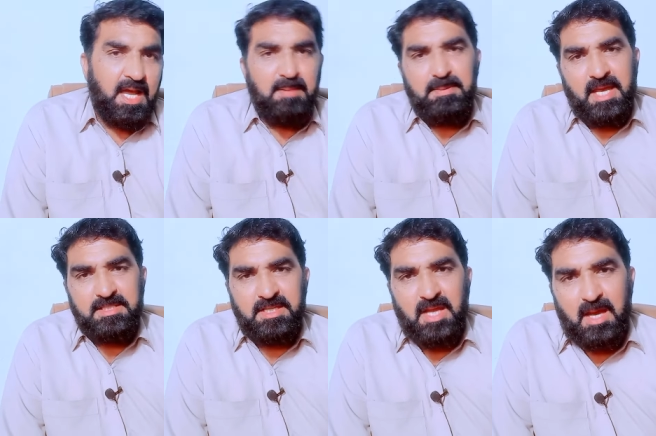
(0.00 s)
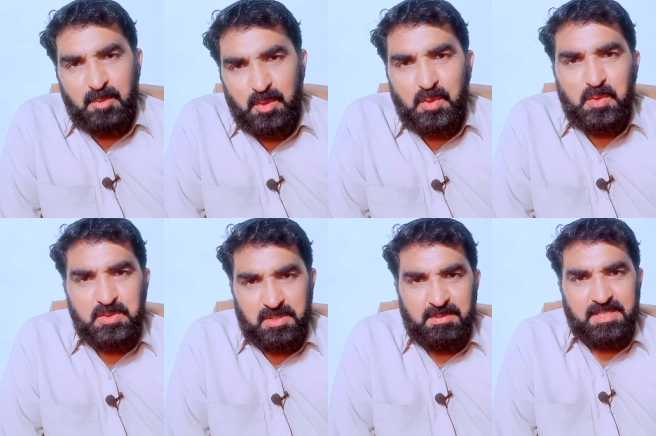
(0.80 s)
अब नाजरीन आप लोगों को
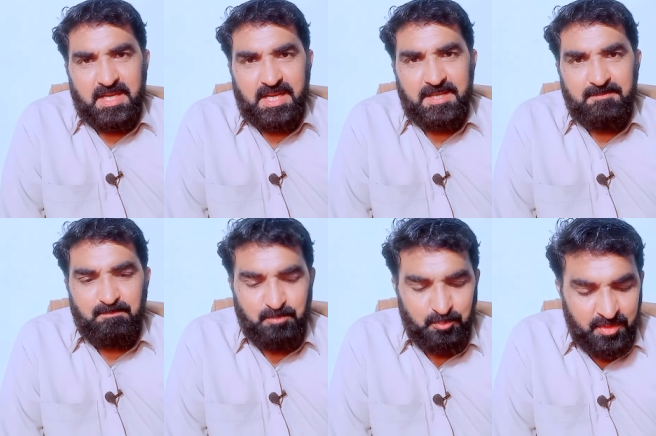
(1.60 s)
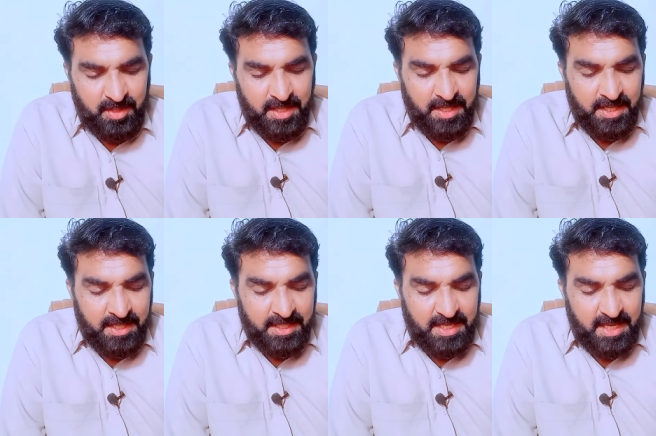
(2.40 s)
समझ आ गई
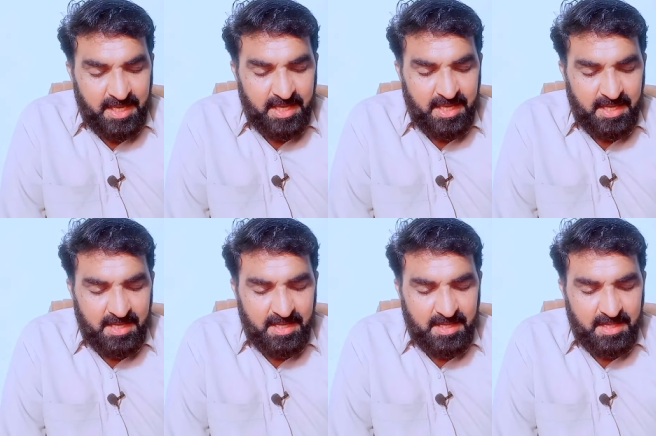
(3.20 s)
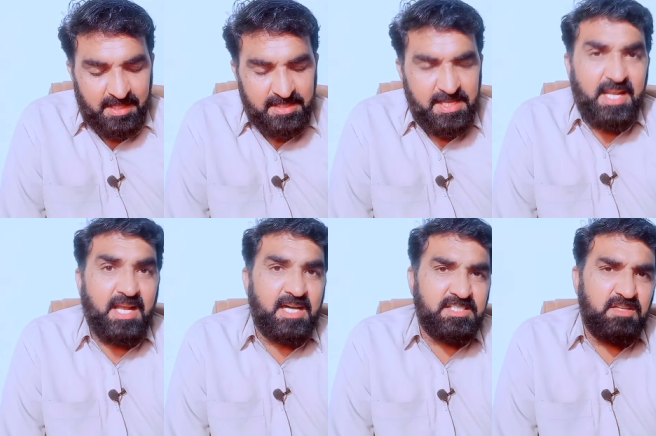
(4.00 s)
कि ये
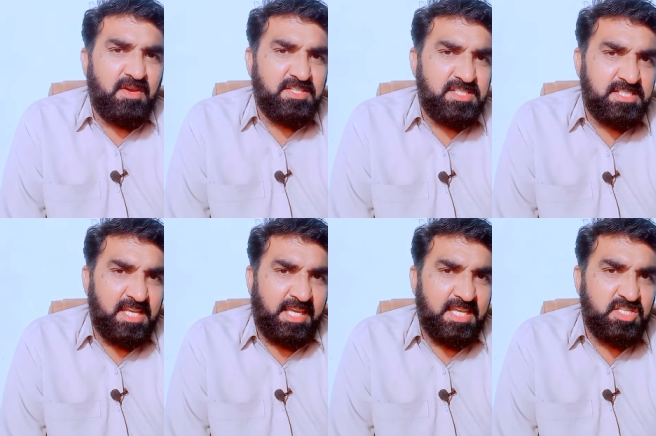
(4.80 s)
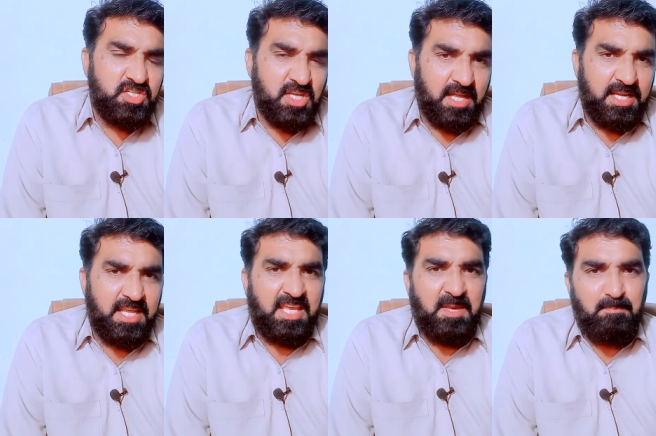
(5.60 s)
काजी पैसीसा के
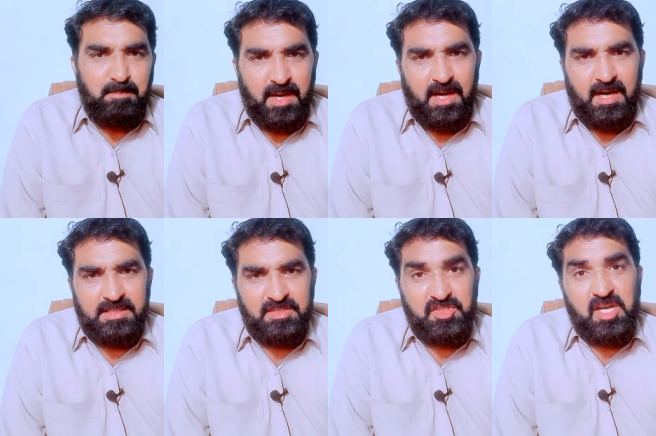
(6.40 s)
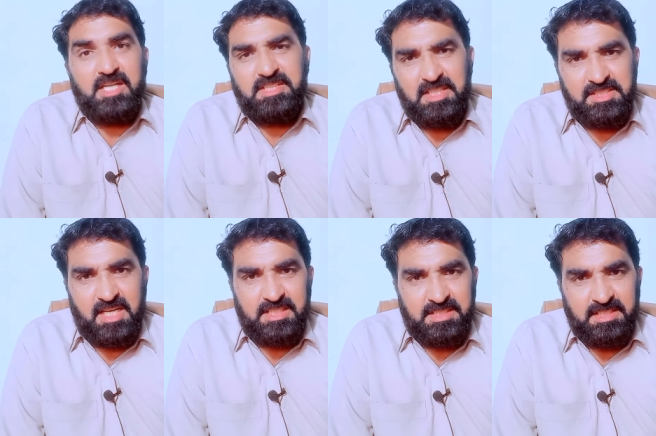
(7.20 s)
जाने के बाद जाते
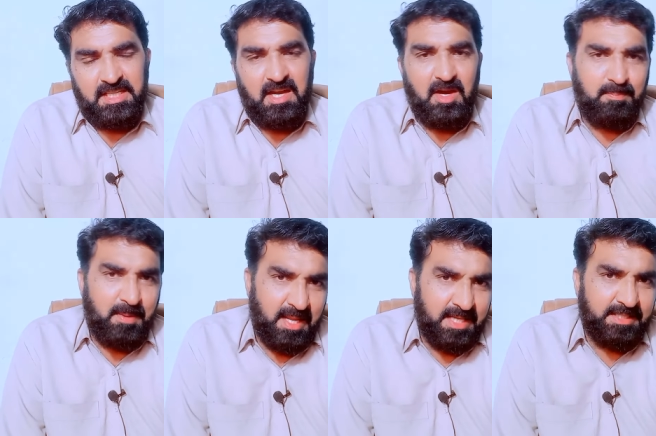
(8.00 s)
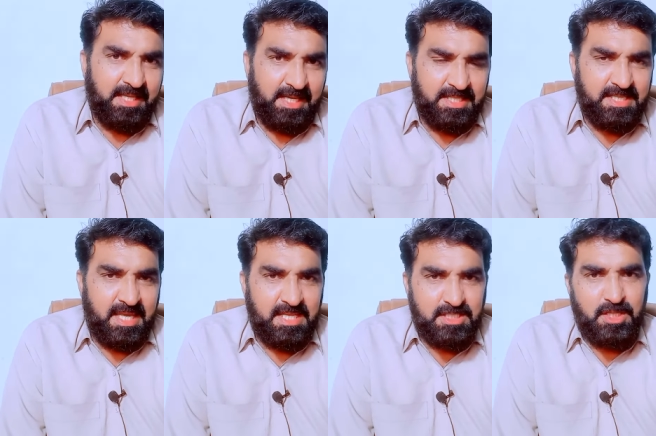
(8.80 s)
जाते आप लानते ले
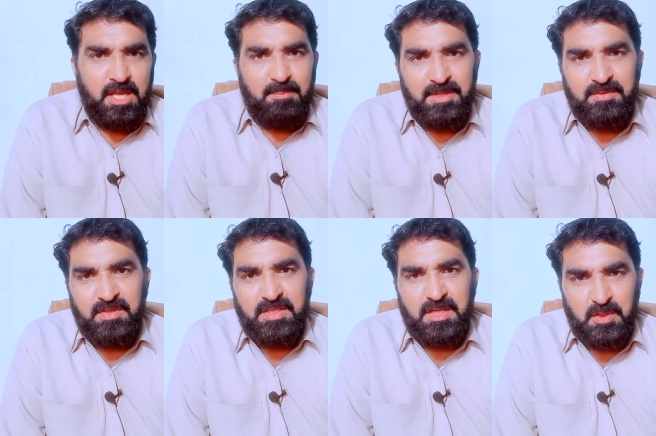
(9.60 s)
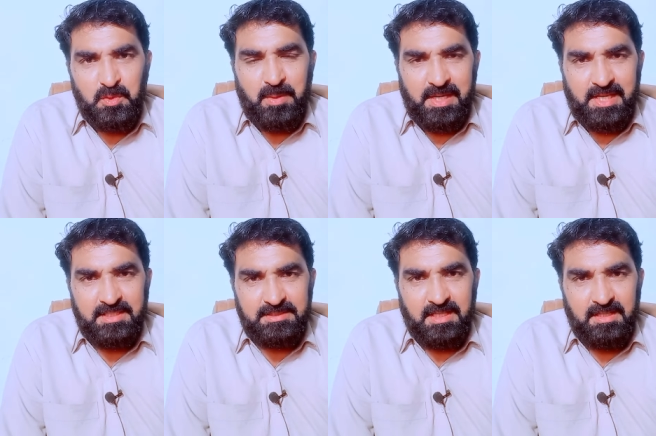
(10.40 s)
जाएं इसने अपने ट्विटर के ऊपर
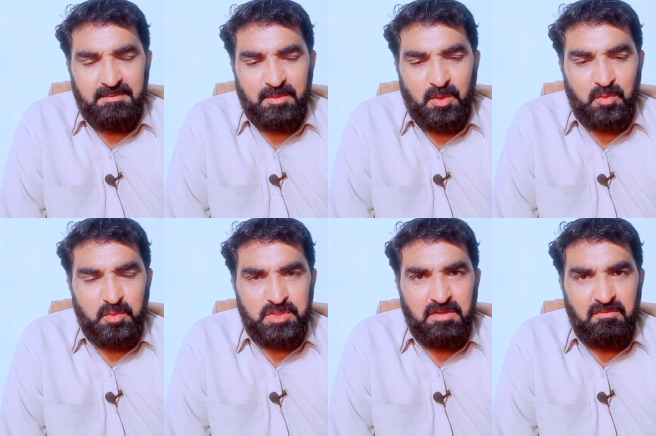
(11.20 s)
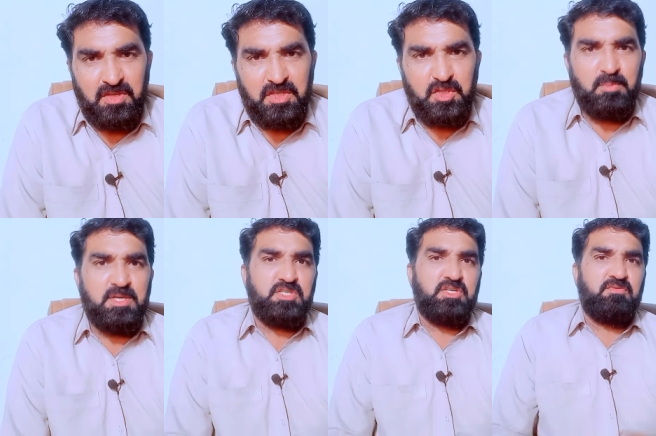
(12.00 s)
लिखा था और उसने वीडियो
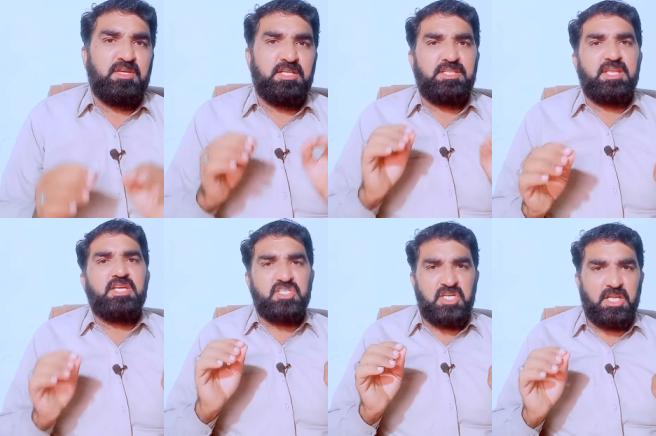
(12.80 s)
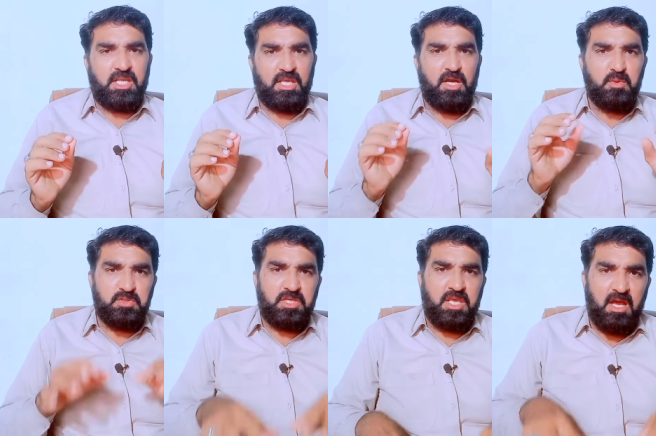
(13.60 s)
में सिर्फ इतना शेयर किया
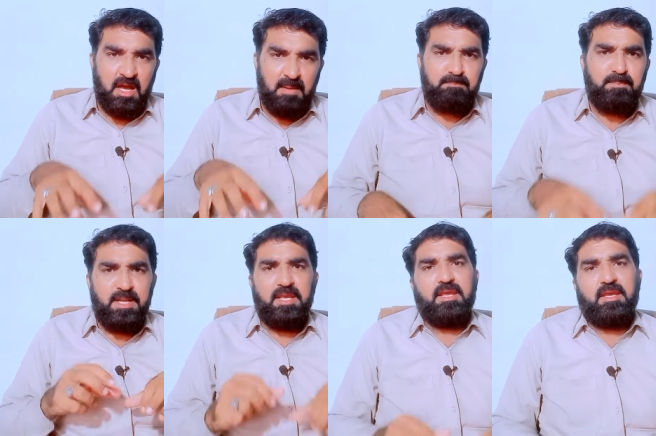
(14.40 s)
उसके अपने